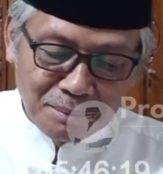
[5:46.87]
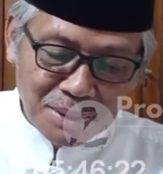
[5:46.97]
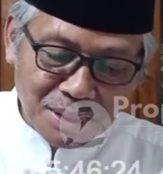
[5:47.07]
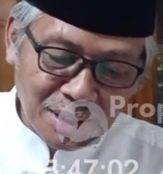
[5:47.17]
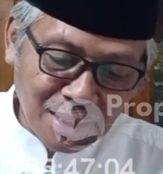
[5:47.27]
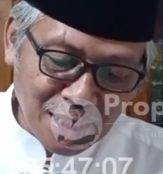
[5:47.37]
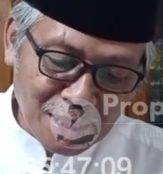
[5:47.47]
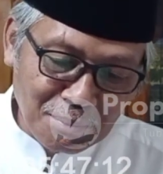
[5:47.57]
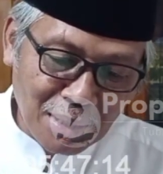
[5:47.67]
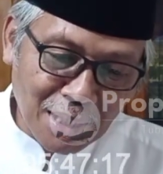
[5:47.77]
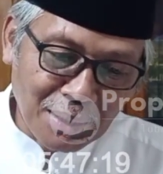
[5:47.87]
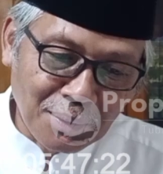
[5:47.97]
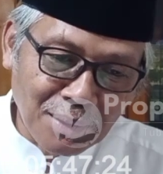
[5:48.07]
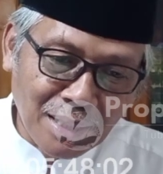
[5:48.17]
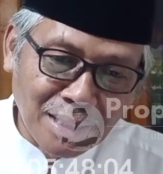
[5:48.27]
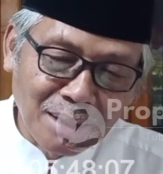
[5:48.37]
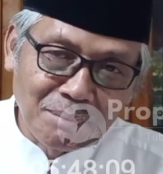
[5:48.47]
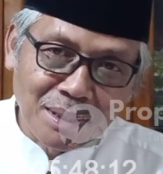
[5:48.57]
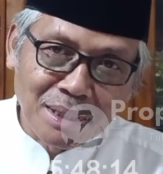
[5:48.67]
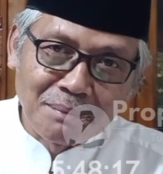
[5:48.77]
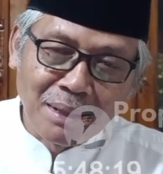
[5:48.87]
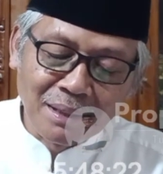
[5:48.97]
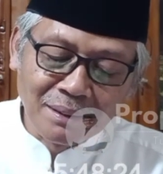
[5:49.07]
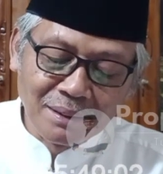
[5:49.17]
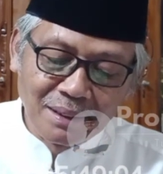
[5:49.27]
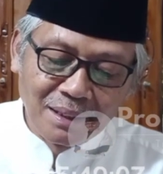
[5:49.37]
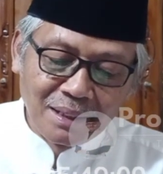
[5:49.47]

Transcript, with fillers: Mestinya sebagai orang yang beriman